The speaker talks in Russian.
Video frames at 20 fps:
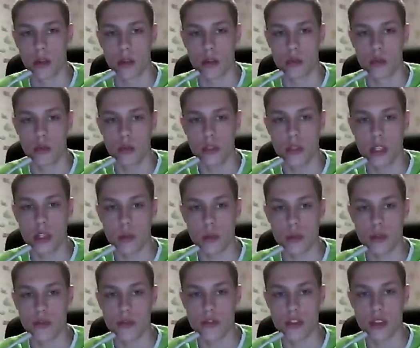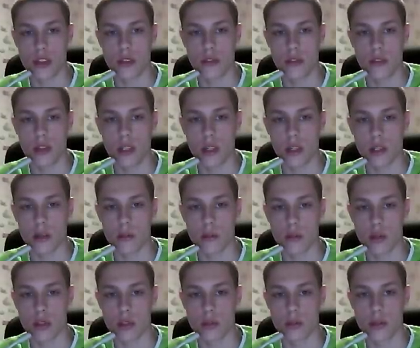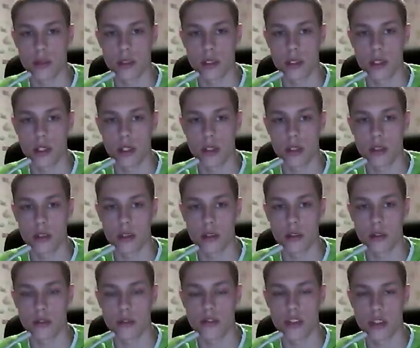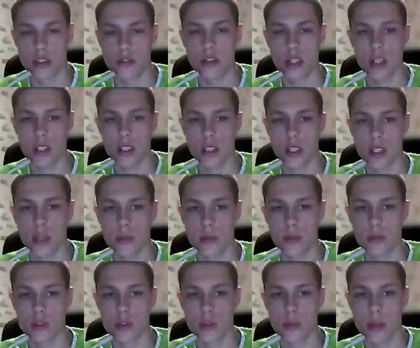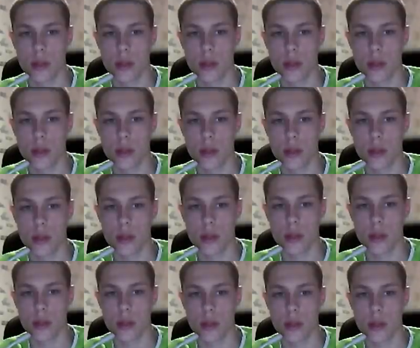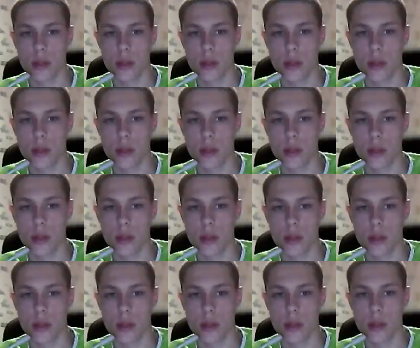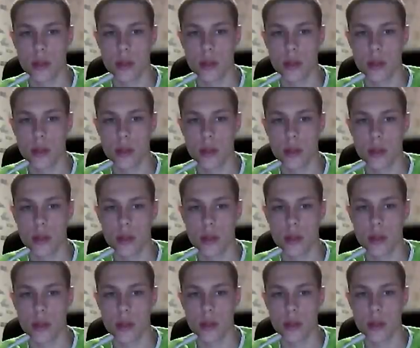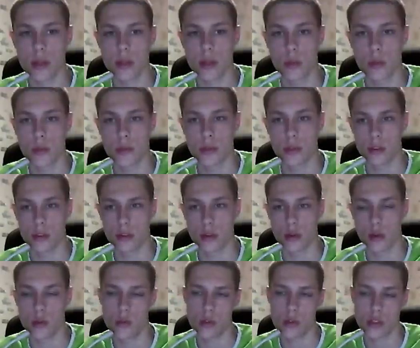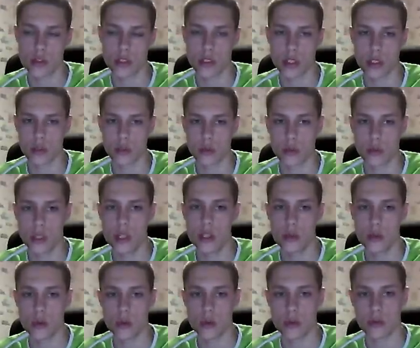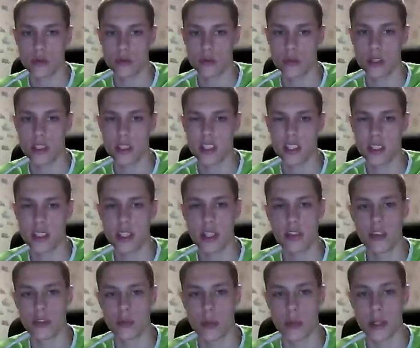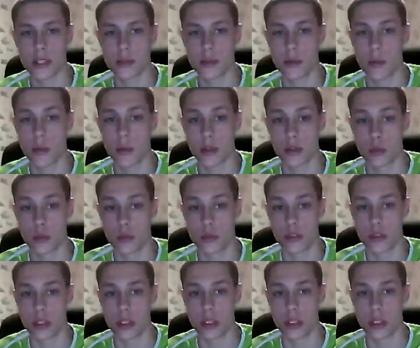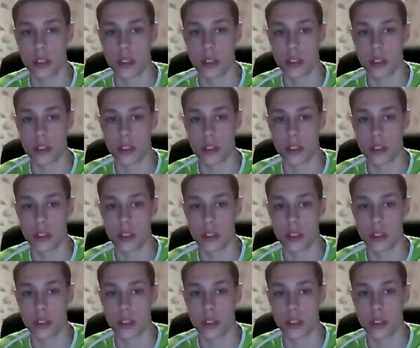Ну, где-нибудь в четверг, может быть, или в четверг скорее, потому что пятница и суббота у меня занята. Я запишу серию по билдеру, может сразу три, но на этой неделе вы максимум одну увидите.